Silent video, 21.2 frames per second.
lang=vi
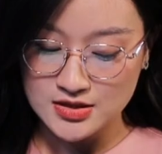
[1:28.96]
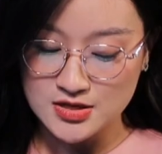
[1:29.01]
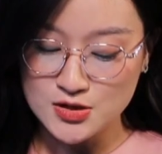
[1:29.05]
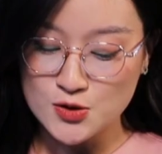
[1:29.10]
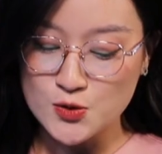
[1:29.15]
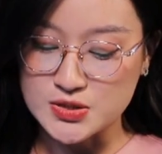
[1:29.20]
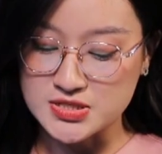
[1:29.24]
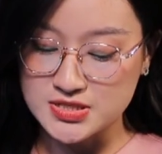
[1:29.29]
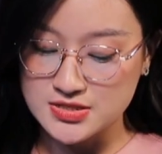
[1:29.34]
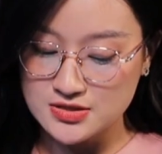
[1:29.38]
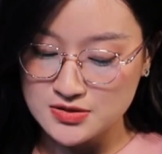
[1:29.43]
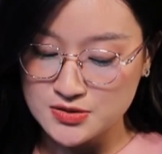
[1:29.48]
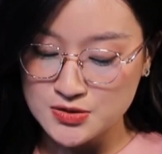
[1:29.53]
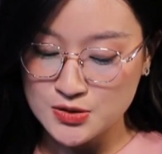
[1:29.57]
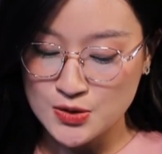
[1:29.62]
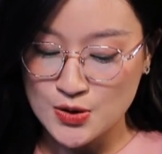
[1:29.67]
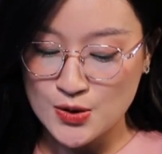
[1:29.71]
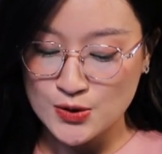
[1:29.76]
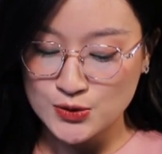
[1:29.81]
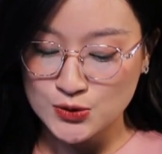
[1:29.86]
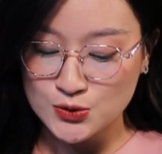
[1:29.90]
Thưa luật
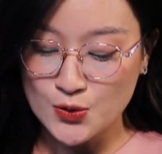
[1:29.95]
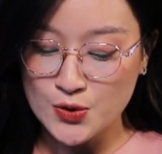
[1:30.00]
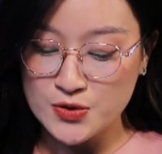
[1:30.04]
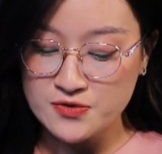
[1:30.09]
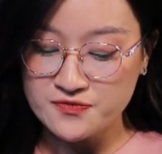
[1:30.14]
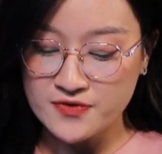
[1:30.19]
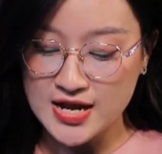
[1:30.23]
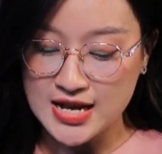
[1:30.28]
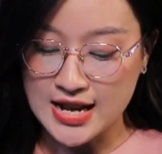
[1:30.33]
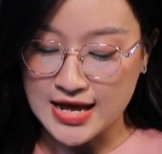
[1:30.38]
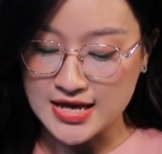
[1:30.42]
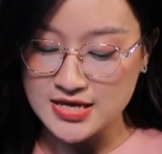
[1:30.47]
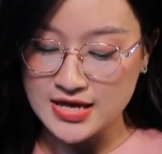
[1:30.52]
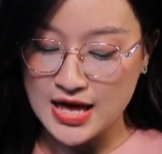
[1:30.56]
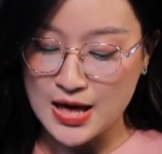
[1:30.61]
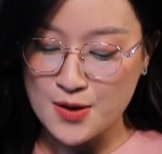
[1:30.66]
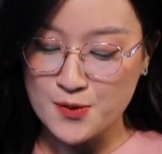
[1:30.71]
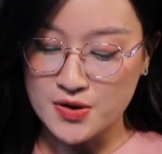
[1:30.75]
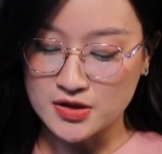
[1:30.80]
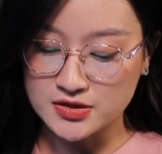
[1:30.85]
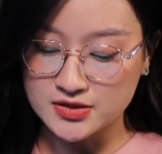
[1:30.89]
sư, tôi vay lãi
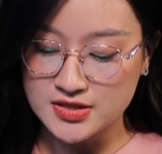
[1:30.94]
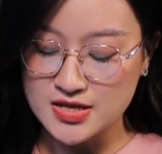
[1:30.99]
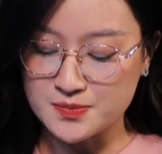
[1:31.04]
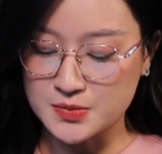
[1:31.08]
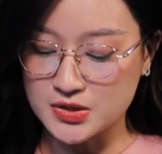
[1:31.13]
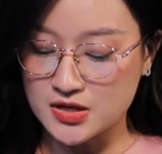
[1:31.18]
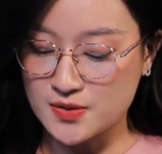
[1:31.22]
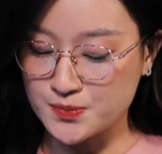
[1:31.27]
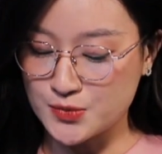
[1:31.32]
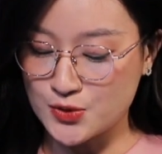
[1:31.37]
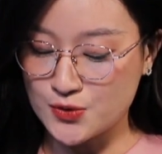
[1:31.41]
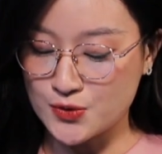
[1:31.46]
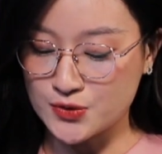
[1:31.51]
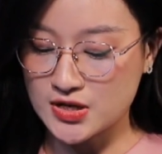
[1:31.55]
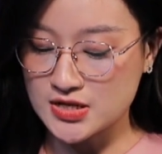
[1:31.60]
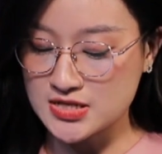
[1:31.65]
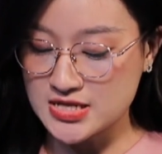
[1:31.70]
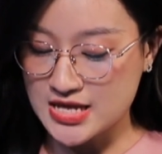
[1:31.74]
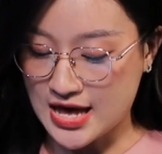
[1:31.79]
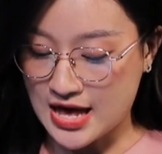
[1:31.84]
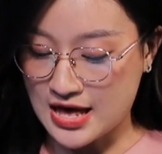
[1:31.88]
cao ở tiệm cầm đồ
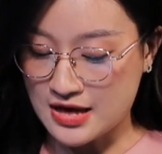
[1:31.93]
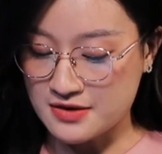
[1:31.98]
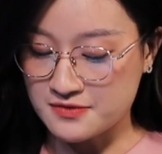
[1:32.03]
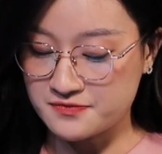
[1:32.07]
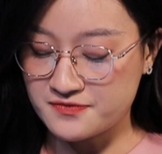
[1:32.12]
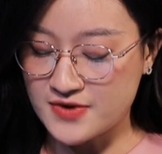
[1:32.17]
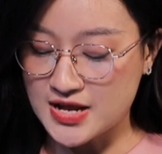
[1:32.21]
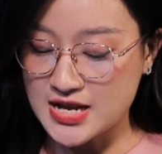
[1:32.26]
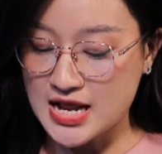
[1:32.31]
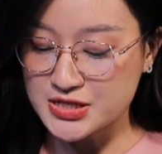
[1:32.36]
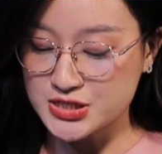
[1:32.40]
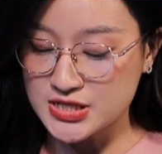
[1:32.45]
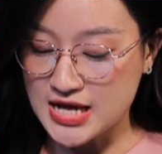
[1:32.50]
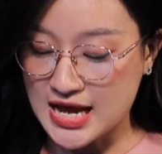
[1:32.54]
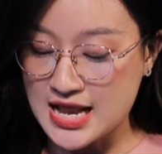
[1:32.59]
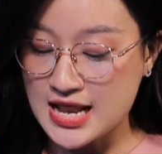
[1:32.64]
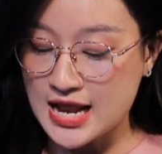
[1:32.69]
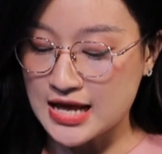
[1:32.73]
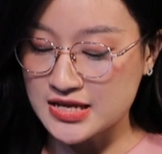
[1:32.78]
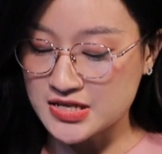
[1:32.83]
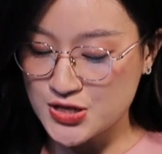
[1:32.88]
gần nhà và đã
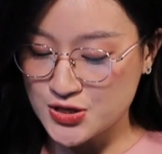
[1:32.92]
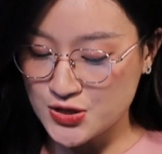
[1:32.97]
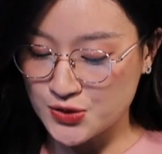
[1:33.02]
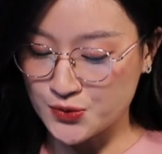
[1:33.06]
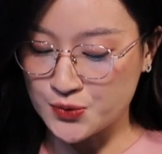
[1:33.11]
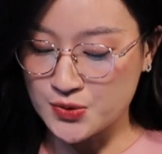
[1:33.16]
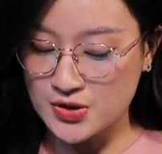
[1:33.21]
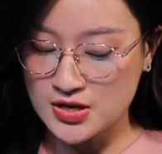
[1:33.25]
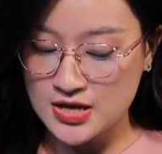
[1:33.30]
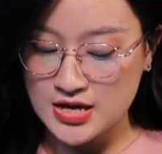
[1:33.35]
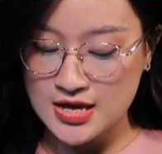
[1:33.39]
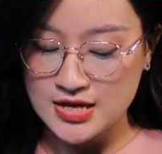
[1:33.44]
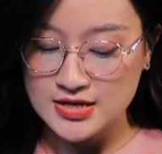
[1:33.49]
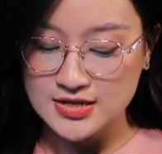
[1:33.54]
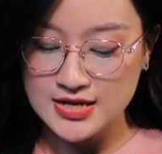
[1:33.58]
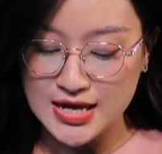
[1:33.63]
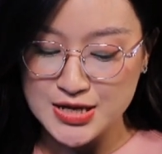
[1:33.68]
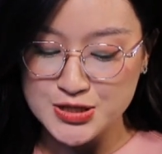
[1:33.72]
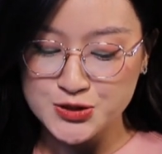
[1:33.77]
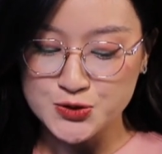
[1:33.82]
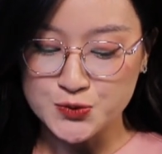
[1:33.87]
trải lãi nhiều.
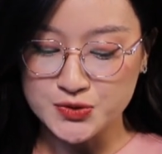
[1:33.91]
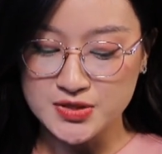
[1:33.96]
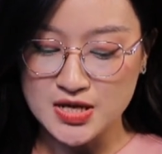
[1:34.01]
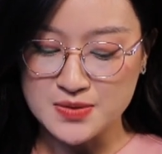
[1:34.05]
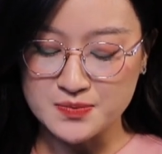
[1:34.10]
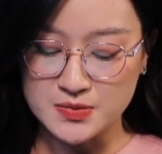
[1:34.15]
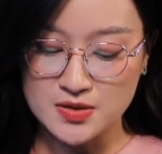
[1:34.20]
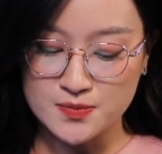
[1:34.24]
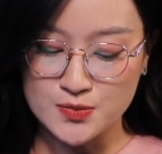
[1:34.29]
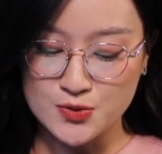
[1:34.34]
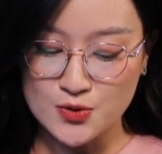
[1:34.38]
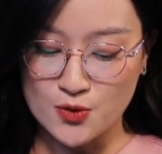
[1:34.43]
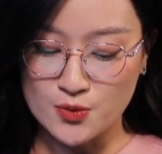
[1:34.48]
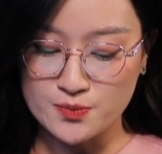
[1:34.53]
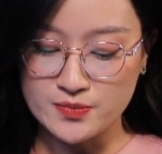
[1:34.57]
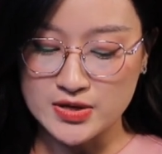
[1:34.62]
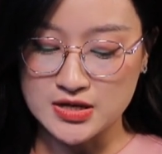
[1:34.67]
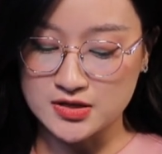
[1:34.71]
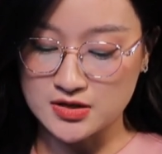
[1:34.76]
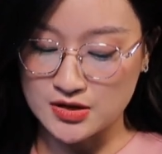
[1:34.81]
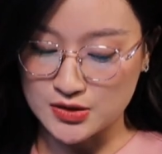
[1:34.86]
Nay chủ tiệm cầm
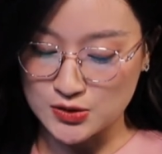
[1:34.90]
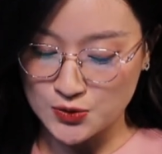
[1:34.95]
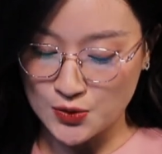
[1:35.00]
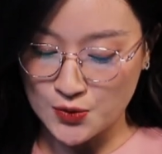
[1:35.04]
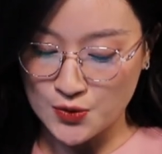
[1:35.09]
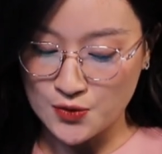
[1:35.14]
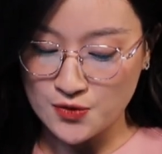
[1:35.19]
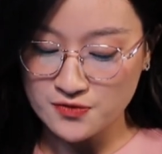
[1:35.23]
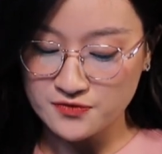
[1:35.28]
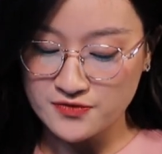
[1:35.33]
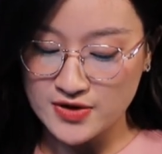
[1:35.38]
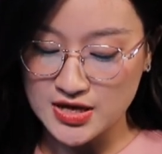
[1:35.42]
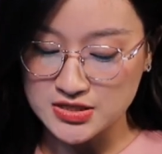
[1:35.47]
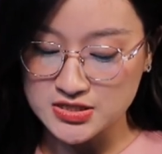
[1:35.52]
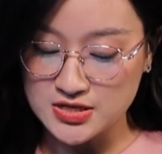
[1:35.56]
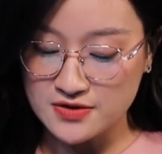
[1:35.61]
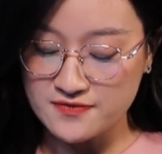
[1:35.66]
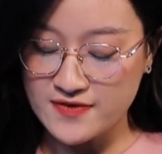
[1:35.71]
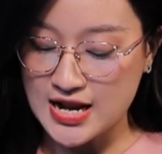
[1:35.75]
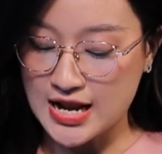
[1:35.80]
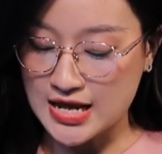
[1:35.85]
đồ bị khởi tố về
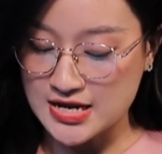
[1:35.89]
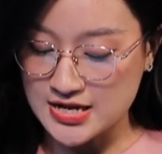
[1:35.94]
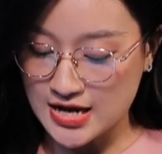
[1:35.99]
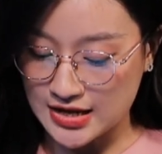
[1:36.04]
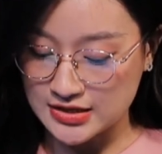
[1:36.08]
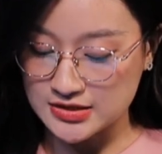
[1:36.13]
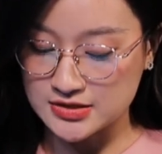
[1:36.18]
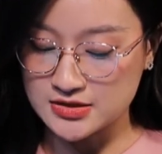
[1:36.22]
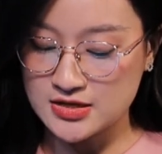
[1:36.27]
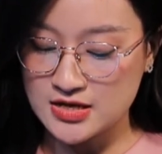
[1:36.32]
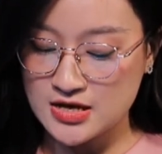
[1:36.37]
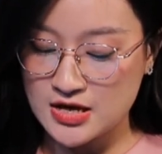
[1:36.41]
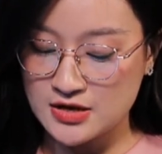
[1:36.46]
cho vay lãi nặng.